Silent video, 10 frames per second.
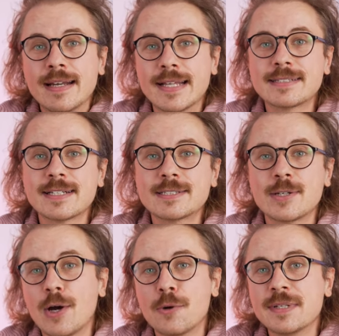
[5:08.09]
Letzteres
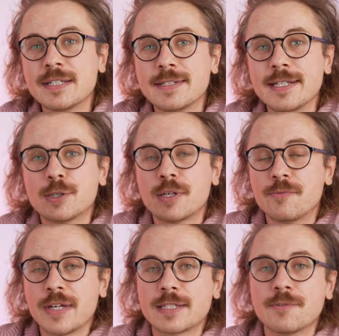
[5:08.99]
soll auch mit den
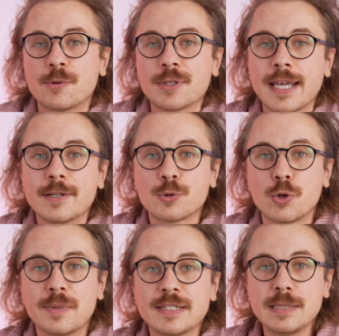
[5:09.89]
Telekom-Wertern von Canon
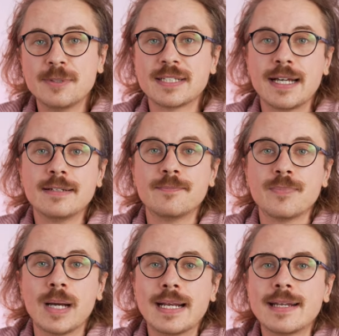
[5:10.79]
kompatibel sein,
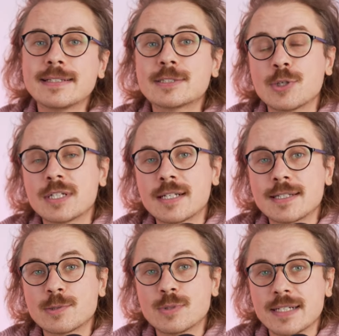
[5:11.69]
allerdings deutet
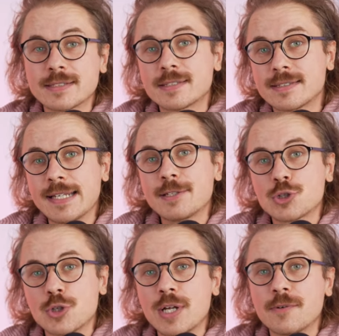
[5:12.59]
der Zusatz Z
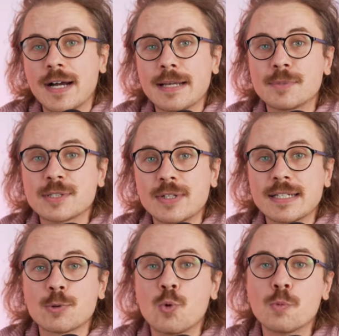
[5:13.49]
schon auf ein
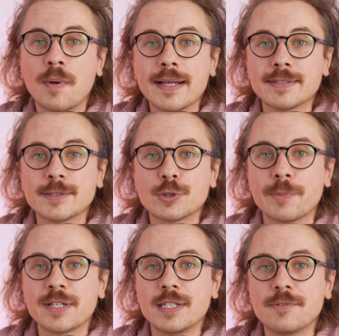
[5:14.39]
besonders hochpreisiges
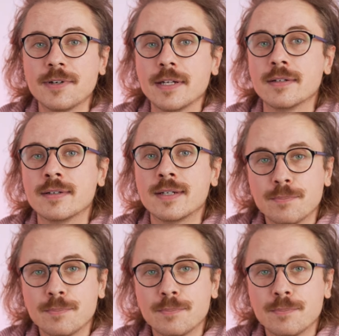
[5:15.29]
Objektiv hin.